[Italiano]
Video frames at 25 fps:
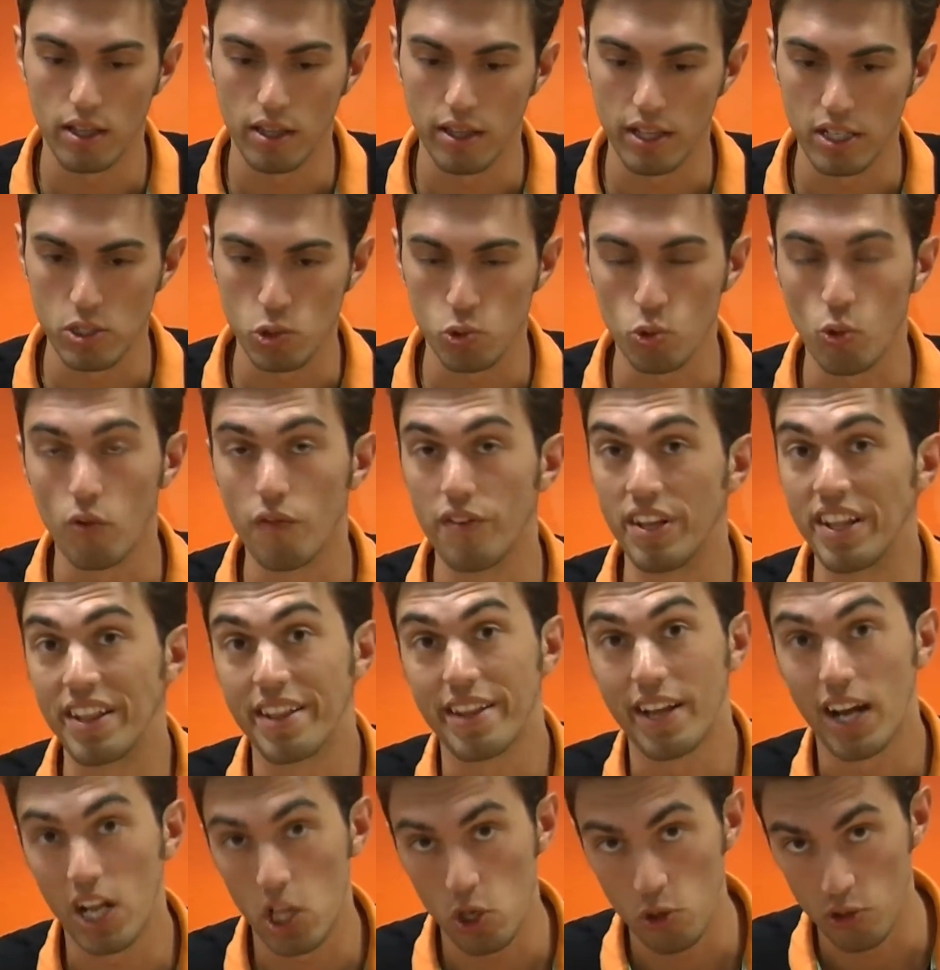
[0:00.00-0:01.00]
del suo
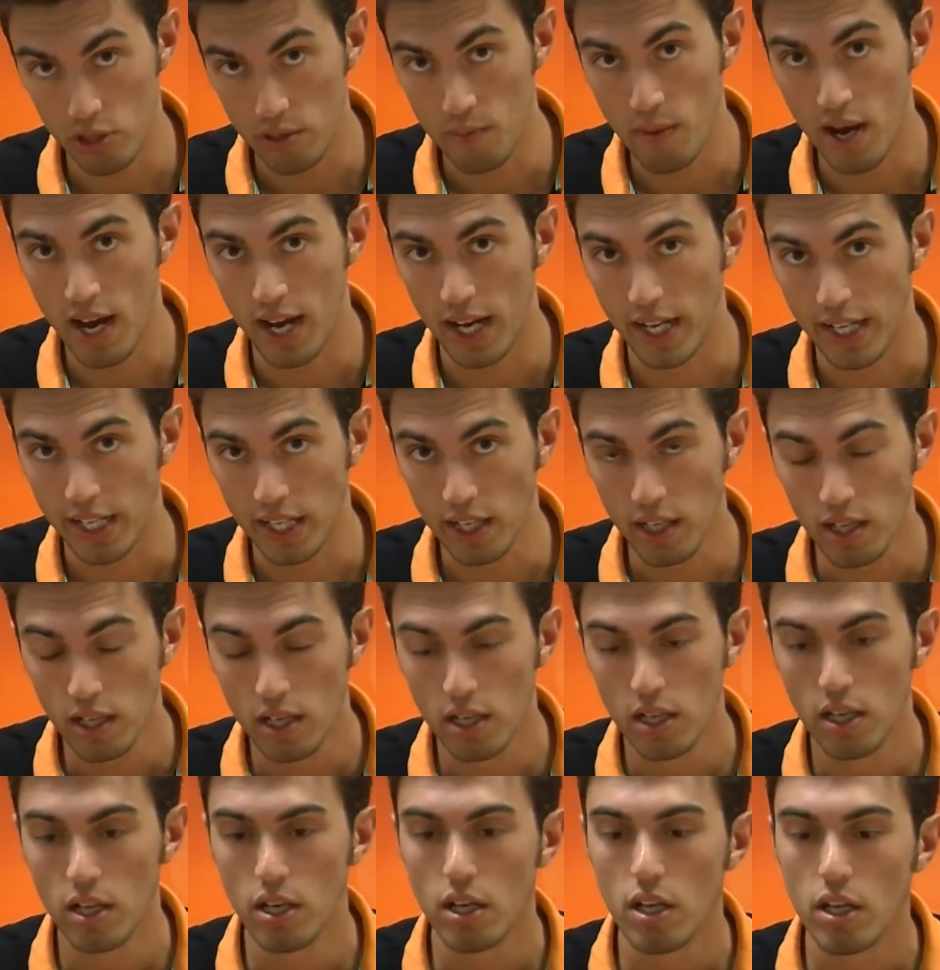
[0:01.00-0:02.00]
ventaglio di mani